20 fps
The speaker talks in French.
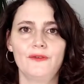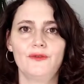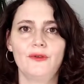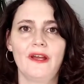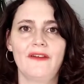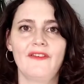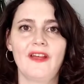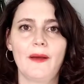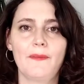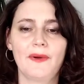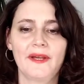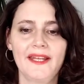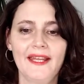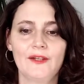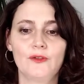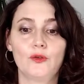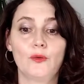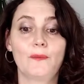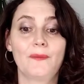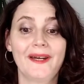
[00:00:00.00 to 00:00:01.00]
avais appris à
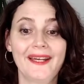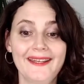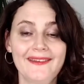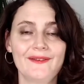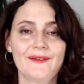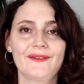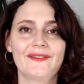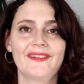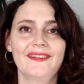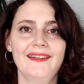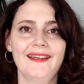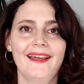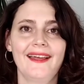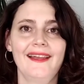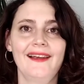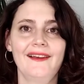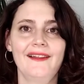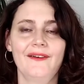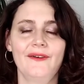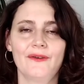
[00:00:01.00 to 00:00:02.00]
te présenter à
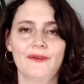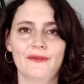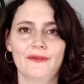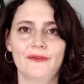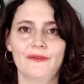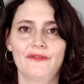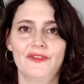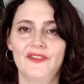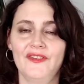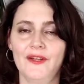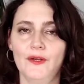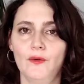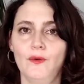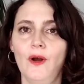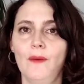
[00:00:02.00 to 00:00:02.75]
elles en vidéo,